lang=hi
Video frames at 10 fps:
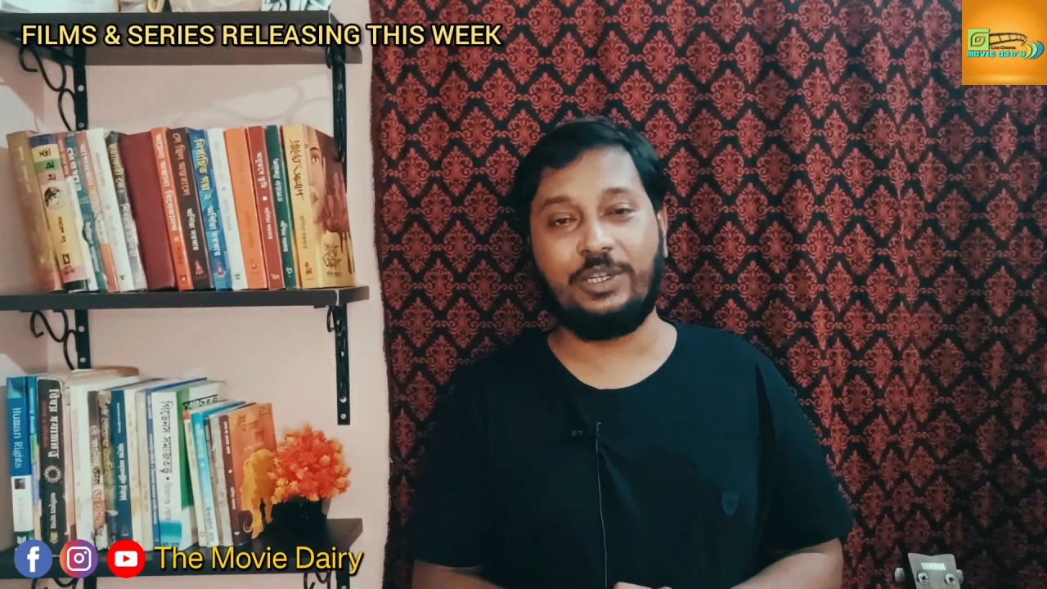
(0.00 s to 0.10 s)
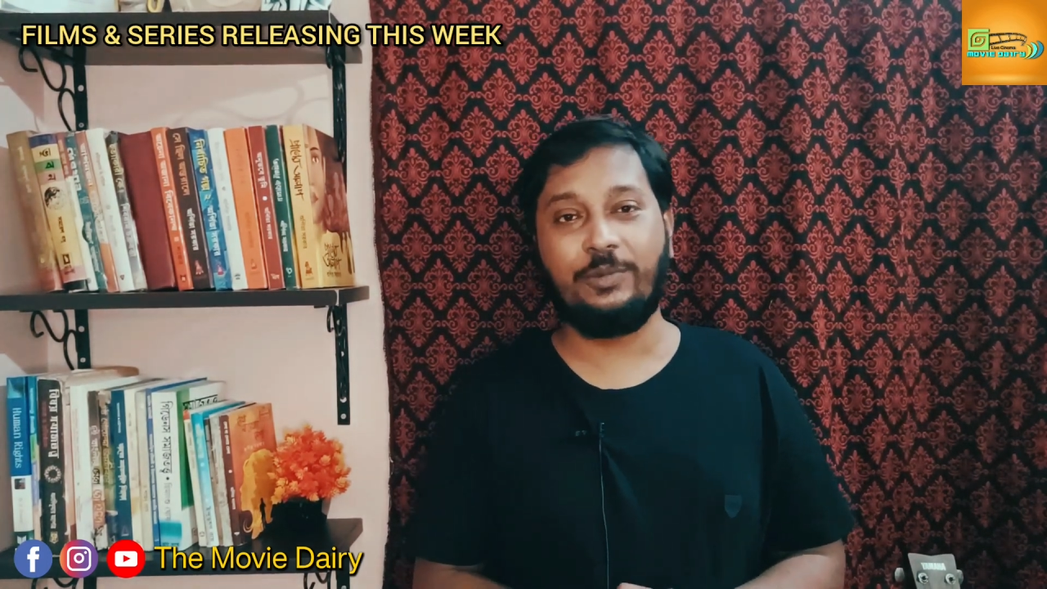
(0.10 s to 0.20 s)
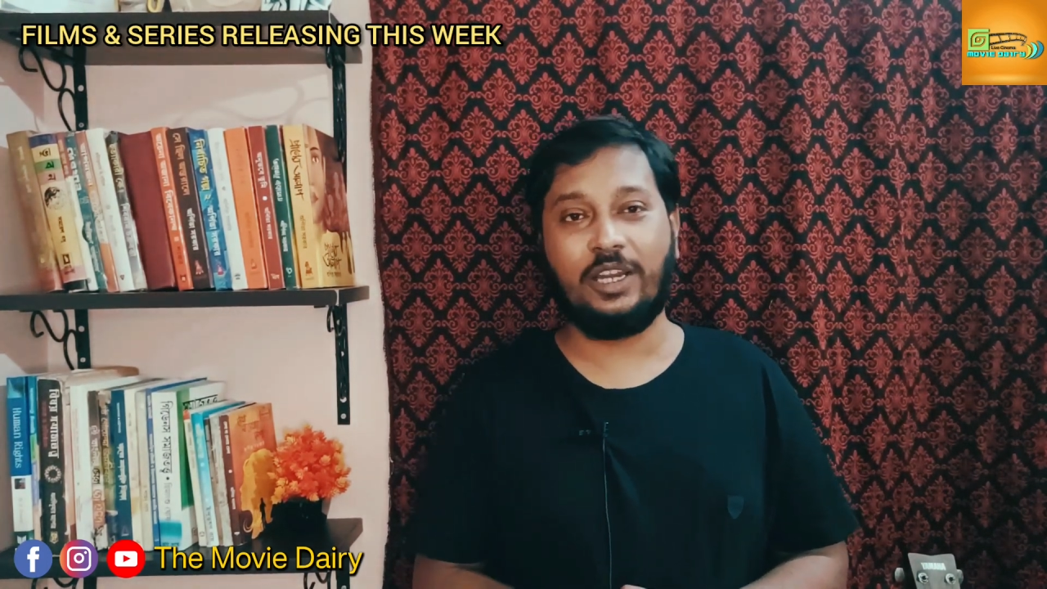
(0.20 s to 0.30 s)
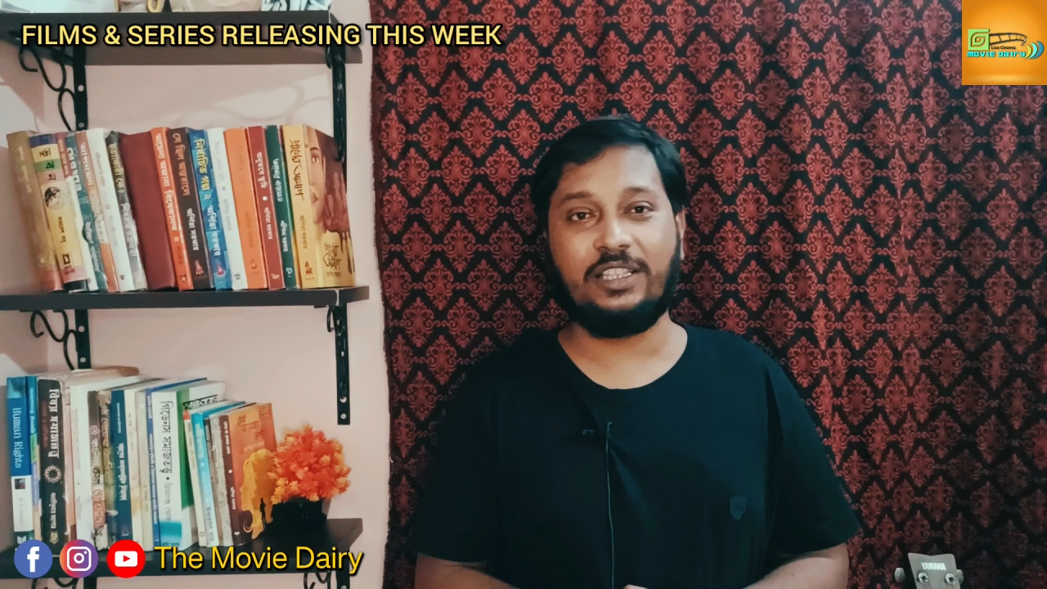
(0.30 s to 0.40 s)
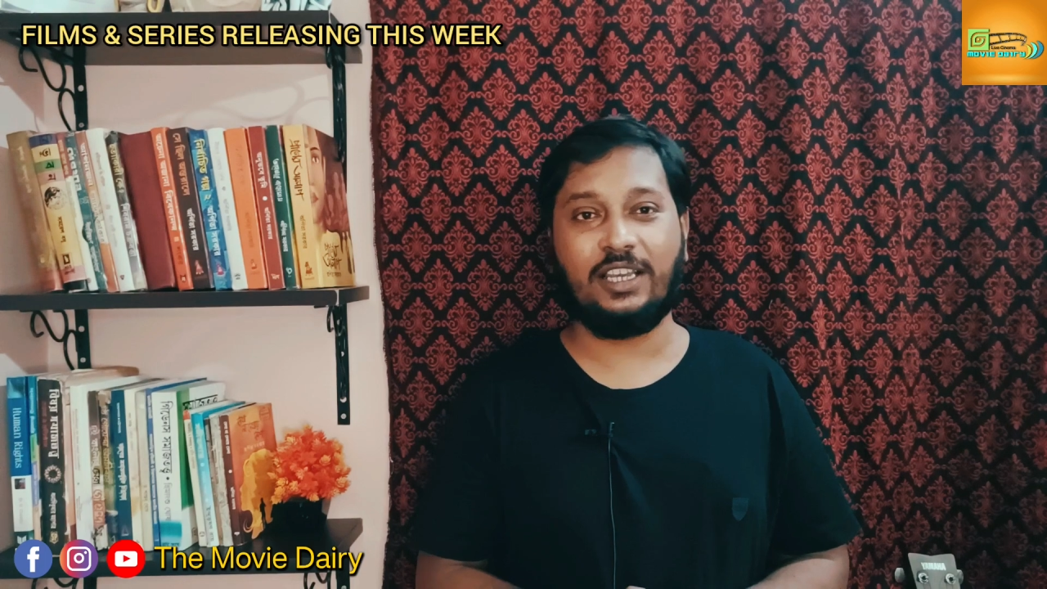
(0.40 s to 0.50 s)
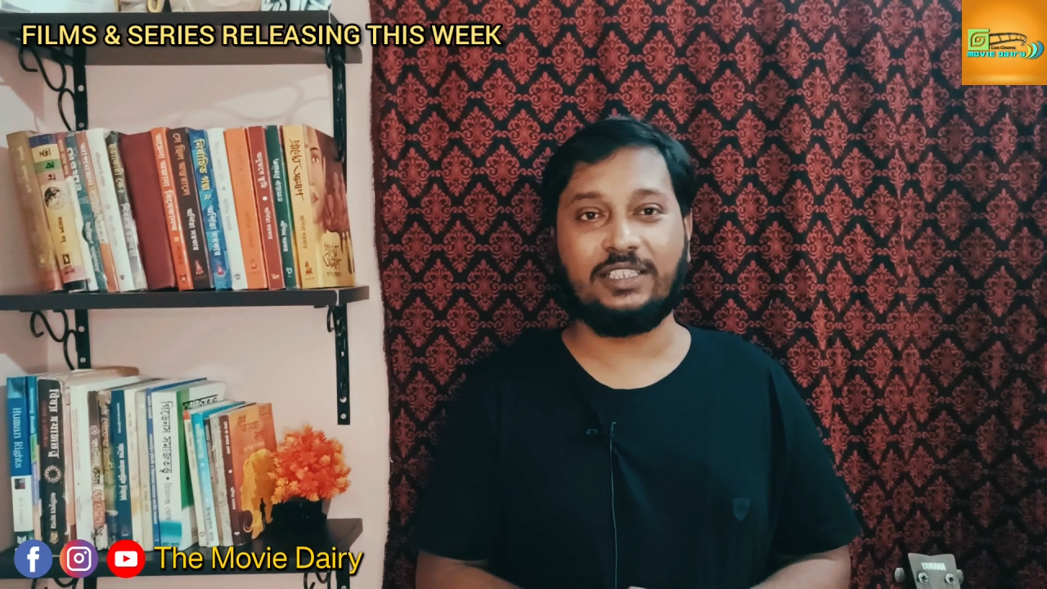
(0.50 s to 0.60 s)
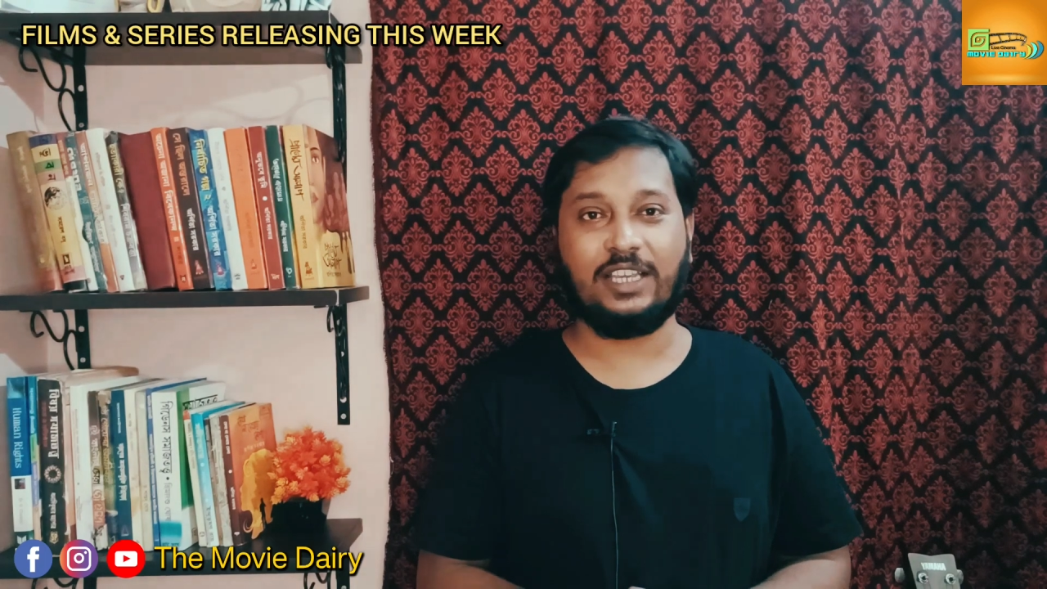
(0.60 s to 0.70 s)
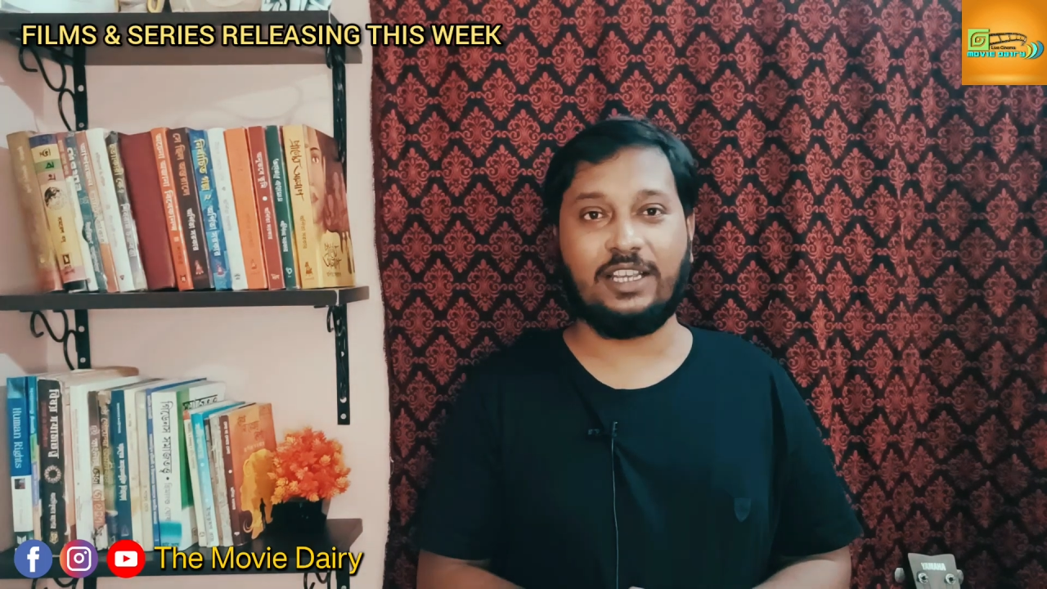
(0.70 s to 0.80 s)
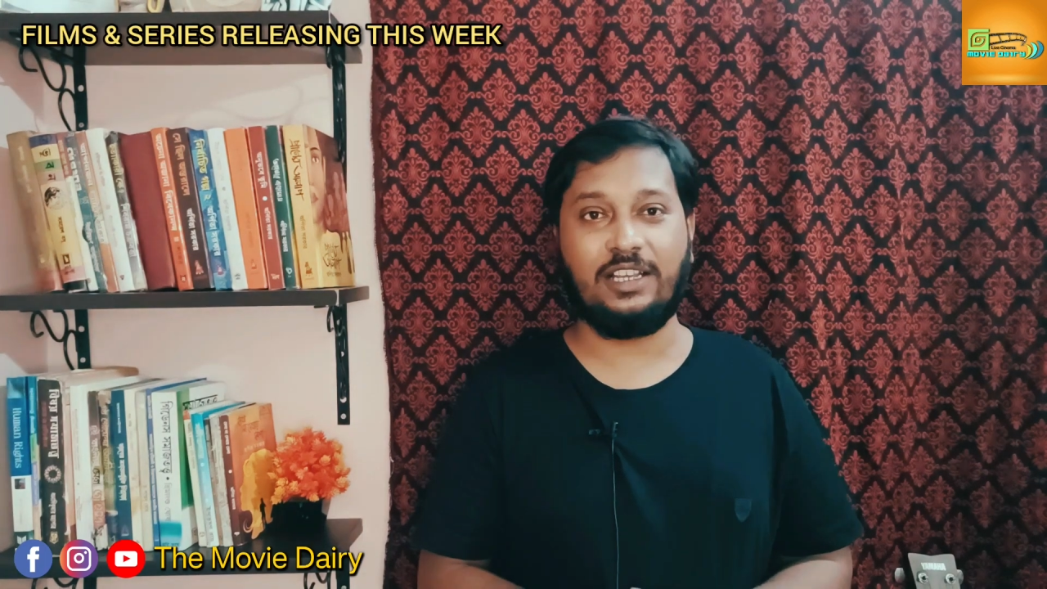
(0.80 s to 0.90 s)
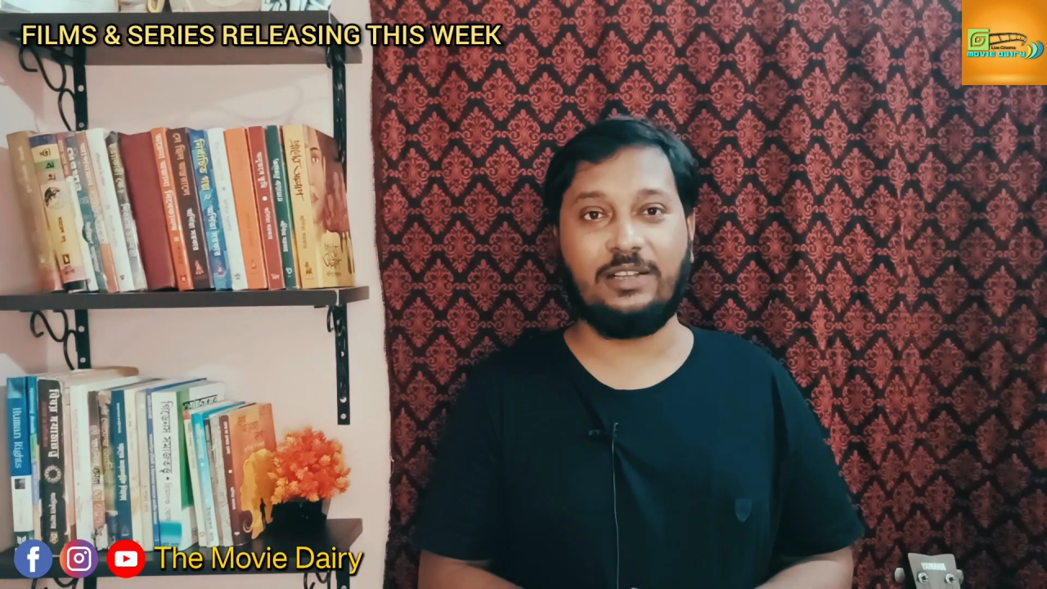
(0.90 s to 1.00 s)
स्ट्रीम कर दिया
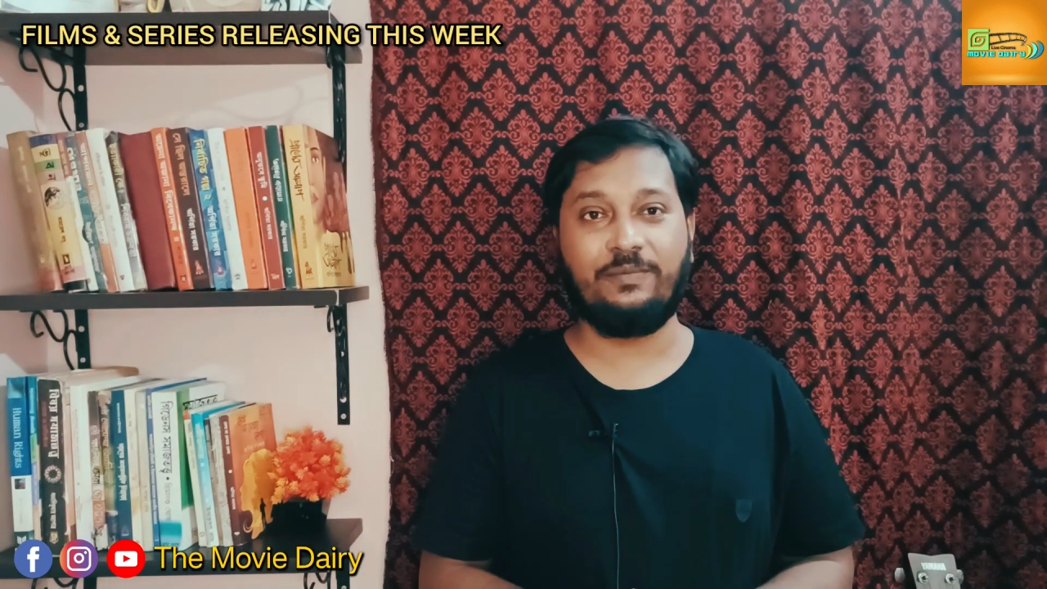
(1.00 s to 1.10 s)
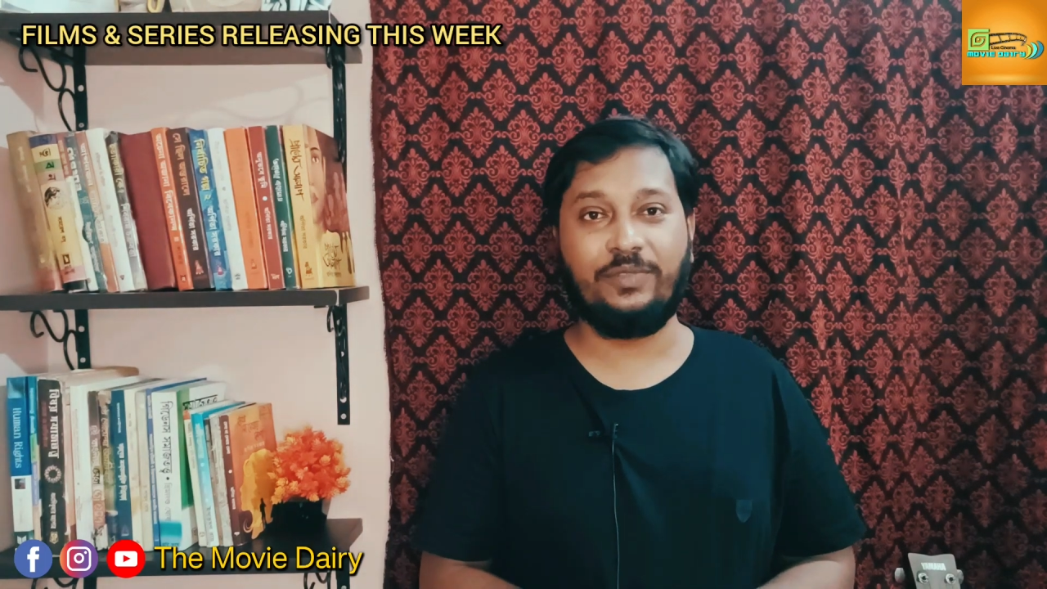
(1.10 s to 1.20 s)
जाएगा